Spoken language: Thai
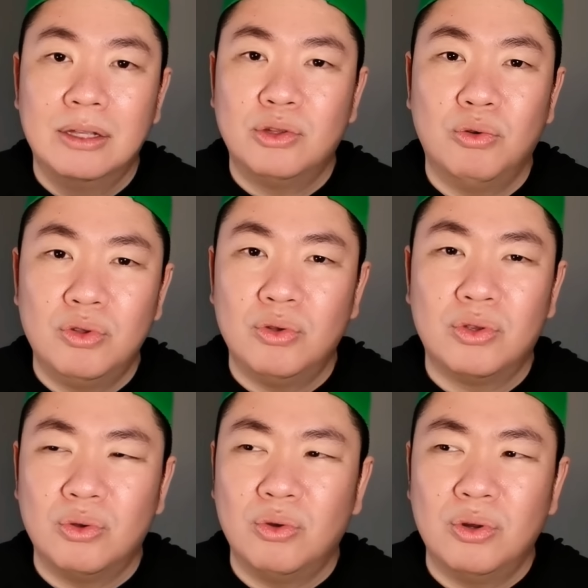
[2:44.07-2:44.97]
ศูนย์จุด
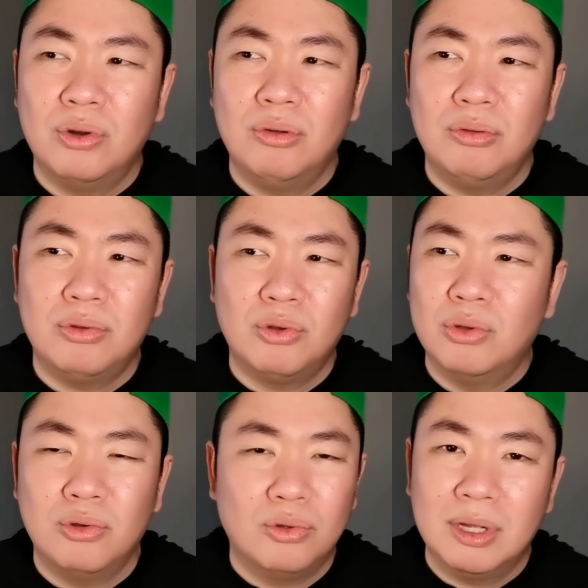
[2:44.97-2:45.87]
ศูนย์ศูน
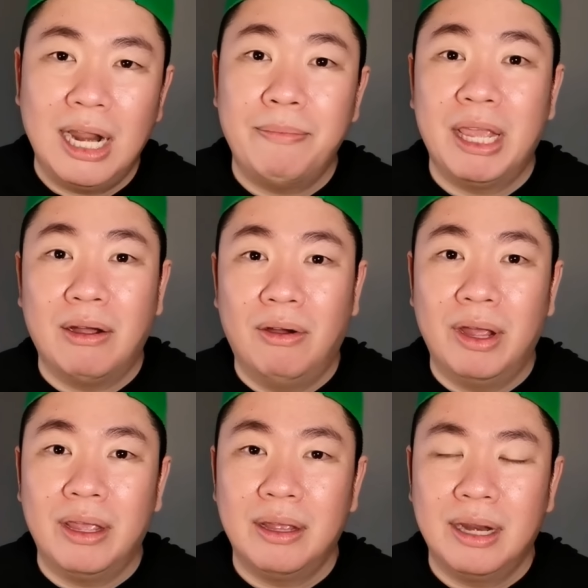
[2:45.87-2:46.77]
ย์ศูนย์ เท่าไหร่
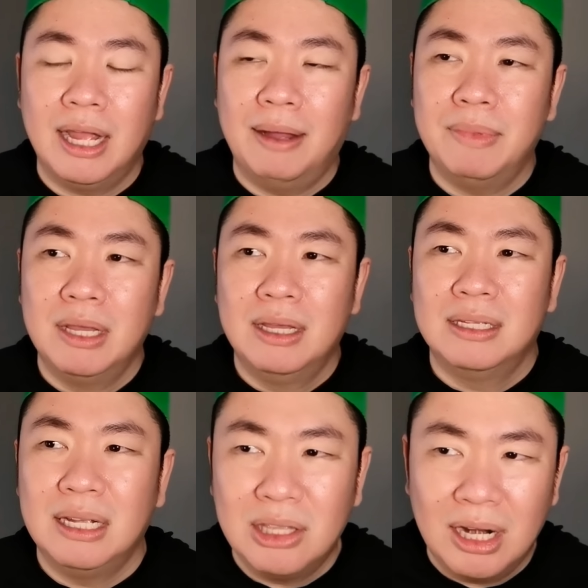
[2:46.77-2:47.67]
Bitcoin นะครับ
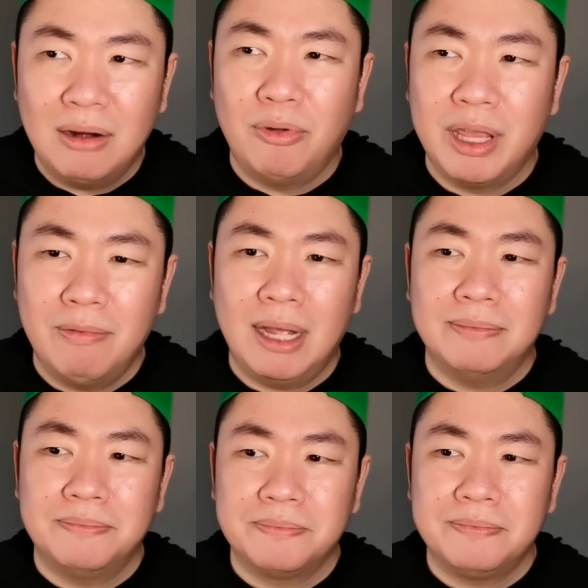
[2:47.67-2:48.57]
ซึ่งตอนนั้นผมคิดว่า
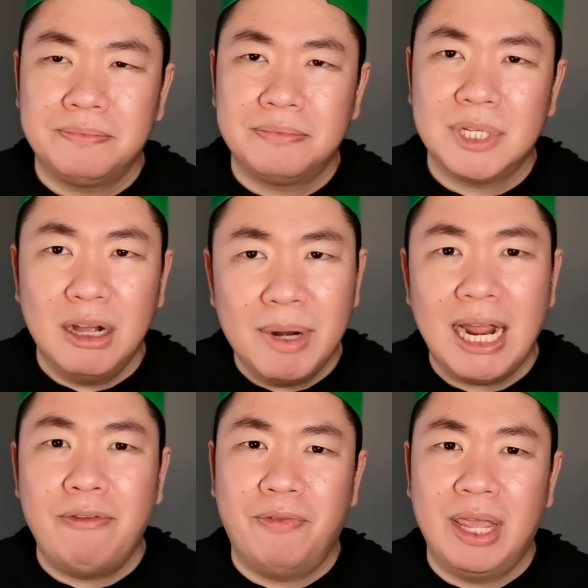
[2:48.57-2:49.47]
ก็มัน
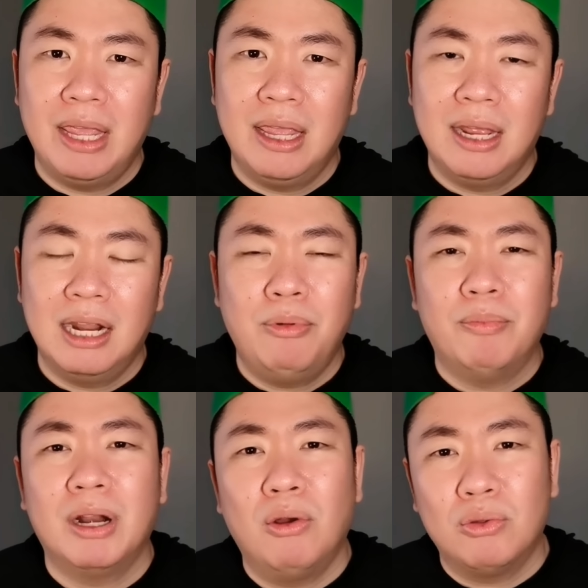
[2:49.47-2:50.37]
ได้ฟรีแล้วผม
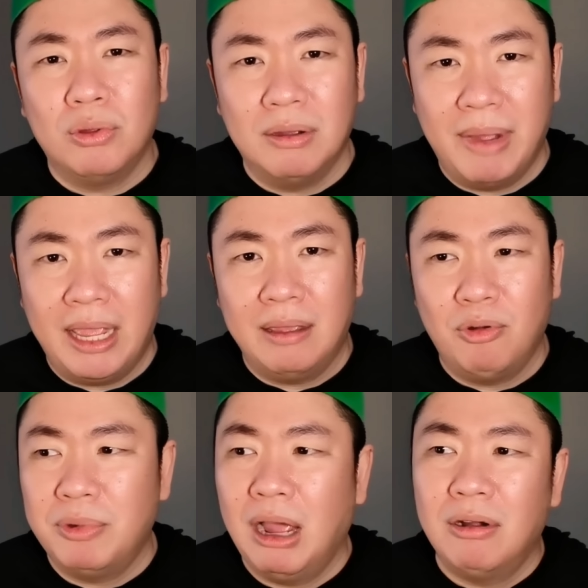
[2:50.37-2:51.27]
จะลงทุนทำไมผ
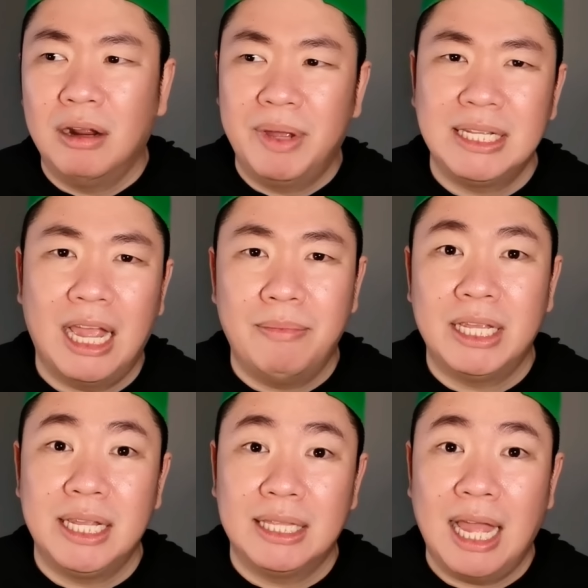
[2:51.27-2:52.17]
มจะเอาเงินไปใส่ไม่
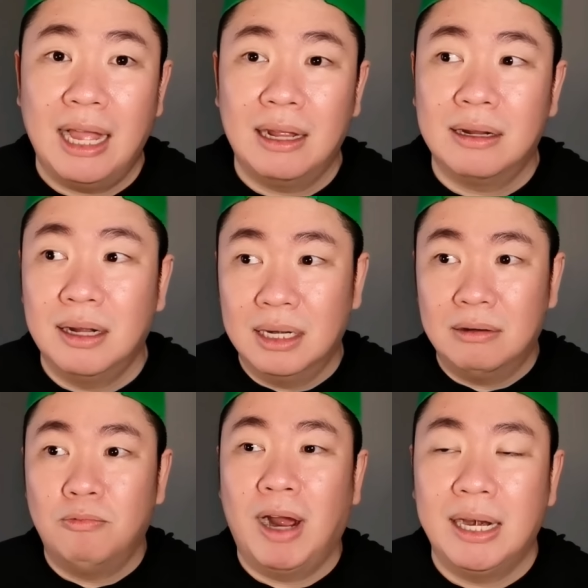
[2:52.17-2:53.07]
เสียตังค์เกิด
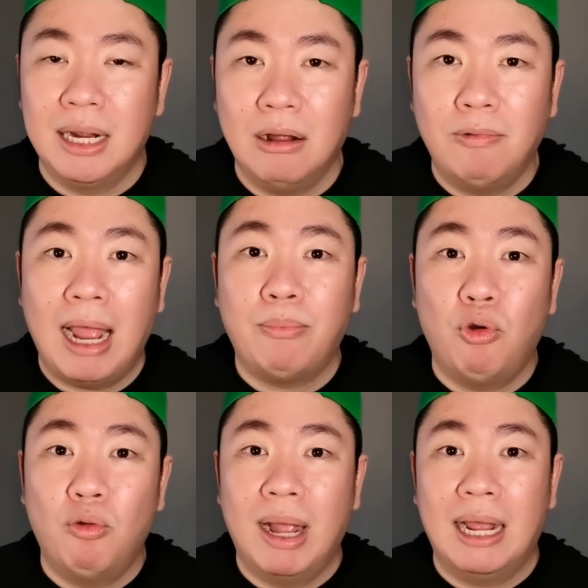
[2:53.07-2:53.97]
วันหนึ่งเขารัก
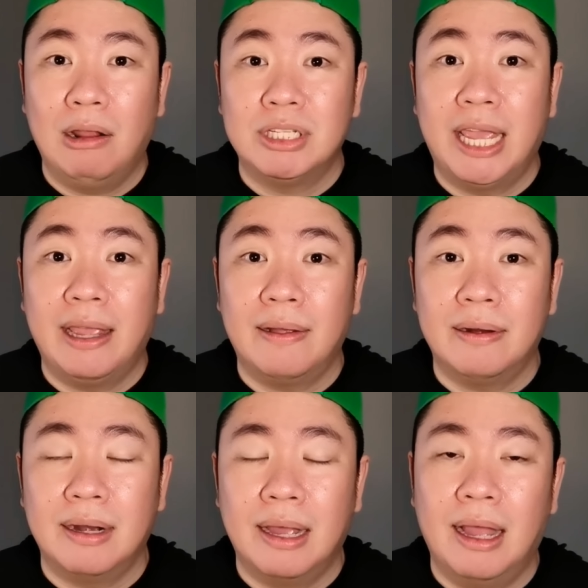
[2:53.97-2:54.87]
พูมาเราเจ๊ง
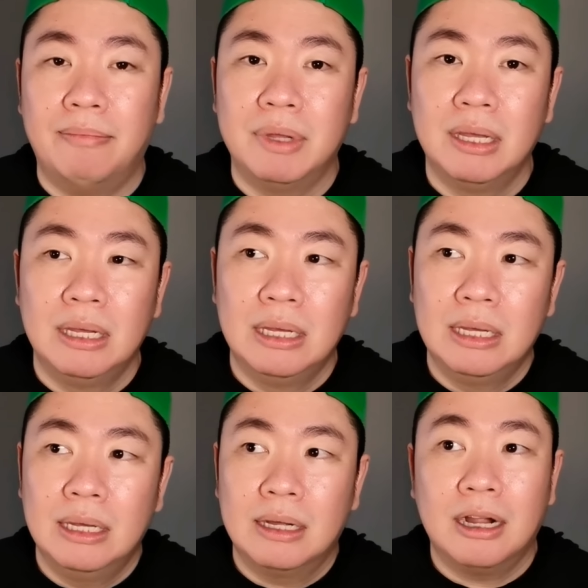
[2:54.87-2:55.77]
นะครับ
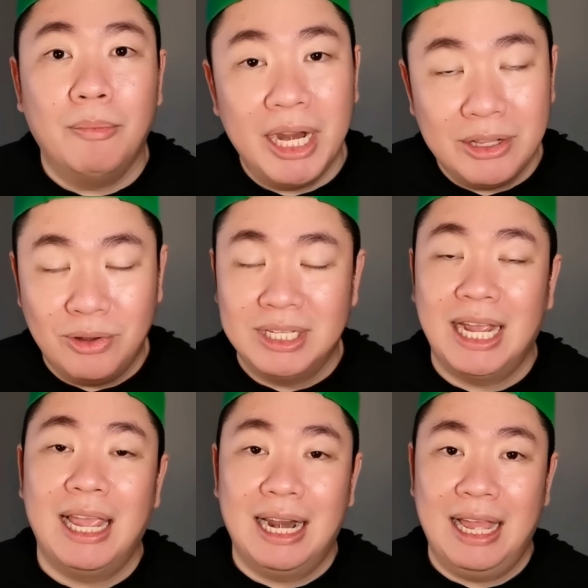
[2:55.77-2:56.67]
ก็ไม่ได้สนใจ
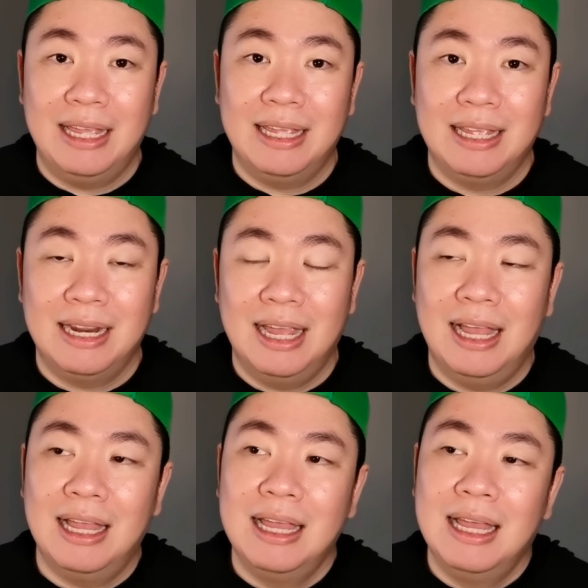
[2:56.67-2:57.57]
อะไรนะฮะ